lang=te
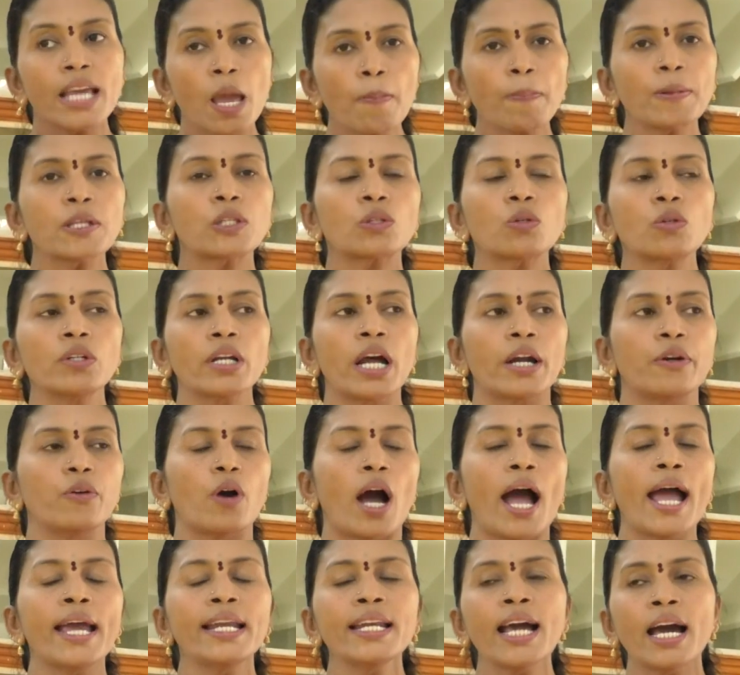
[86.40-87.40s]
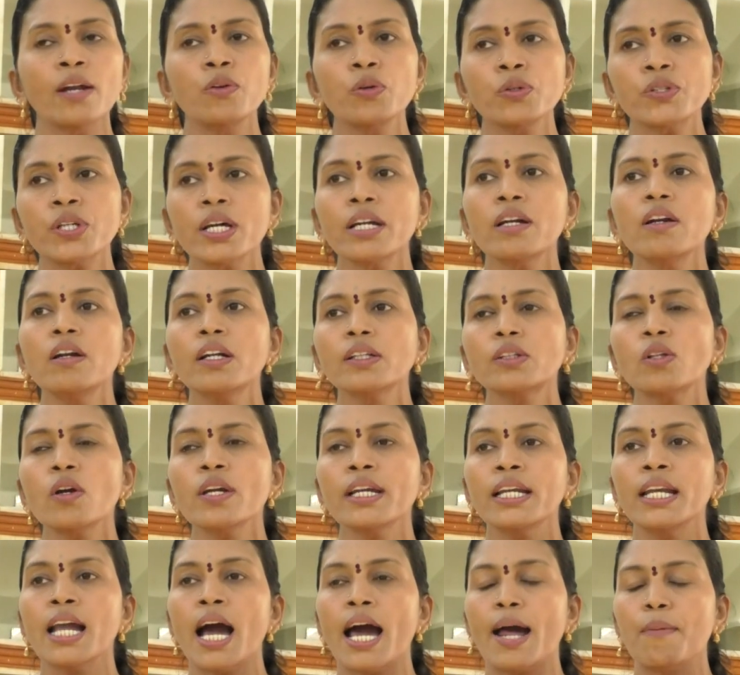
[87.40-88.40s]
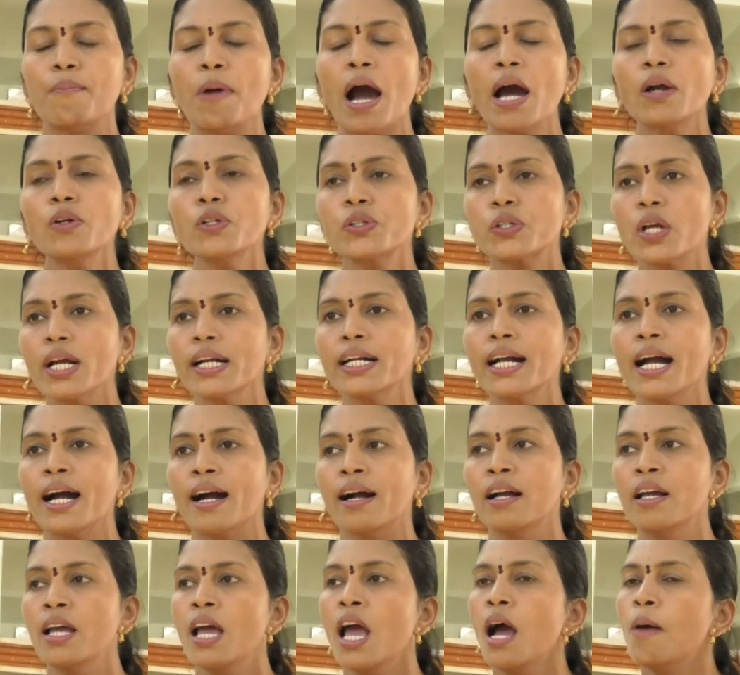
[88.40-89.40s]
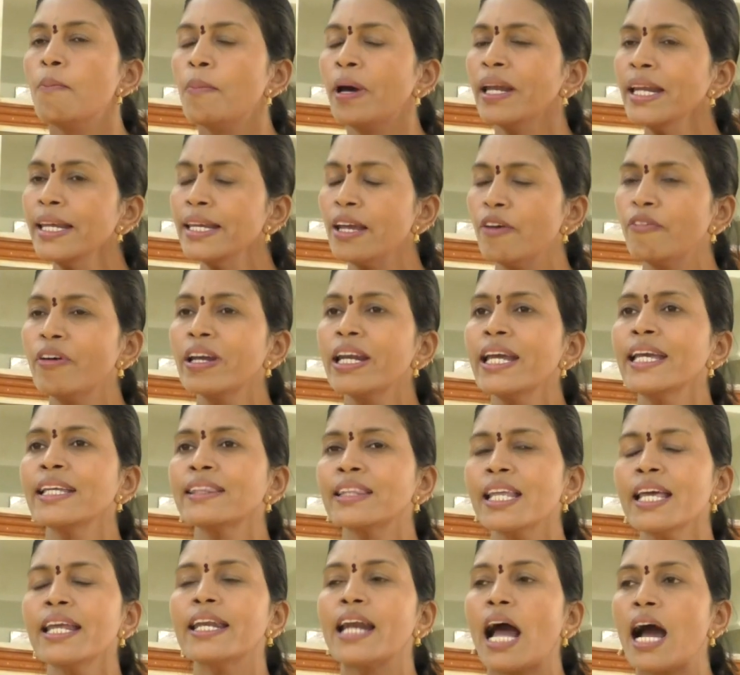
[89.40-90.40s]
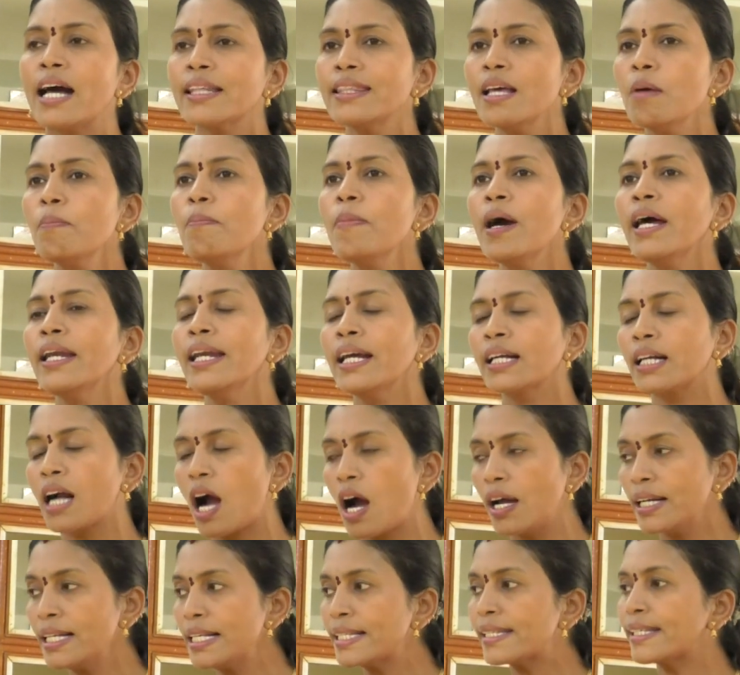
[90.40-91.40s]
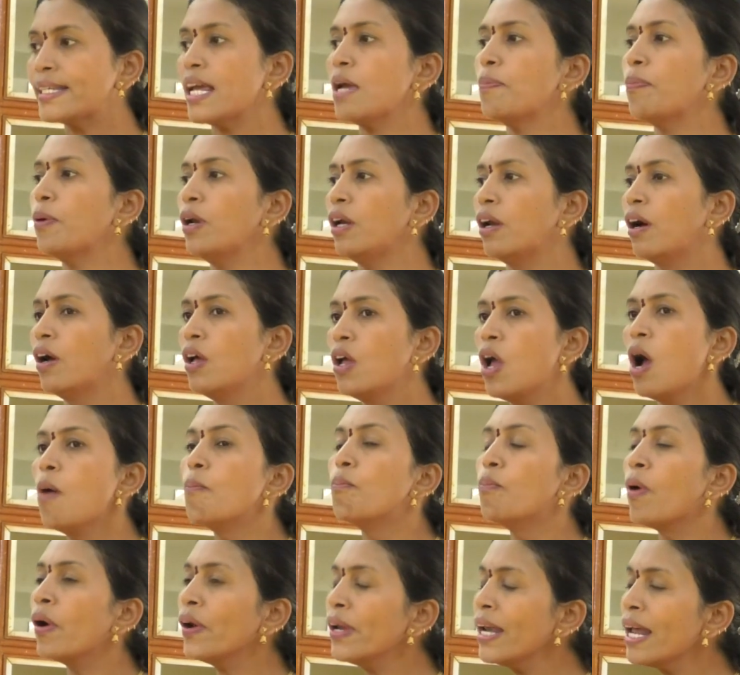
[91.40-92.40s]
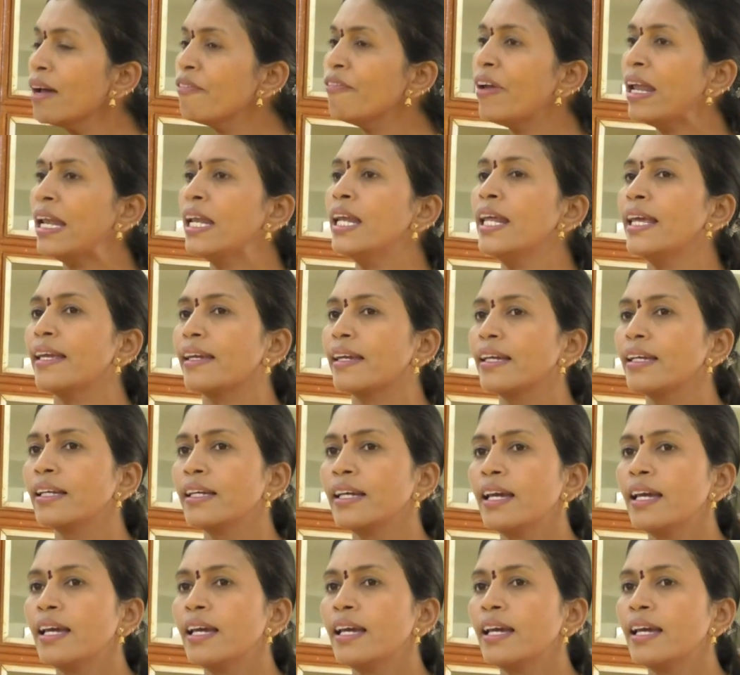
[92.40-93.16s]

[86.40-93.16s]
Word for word: చేపిస్తున్నాడు ఆయన అనుచరులతో ఇలా అమానుషంగా మరి ఎవరైతే రాదమ్మ అన్న కానిస్టేబుల్ మొన్న వెళ్ళి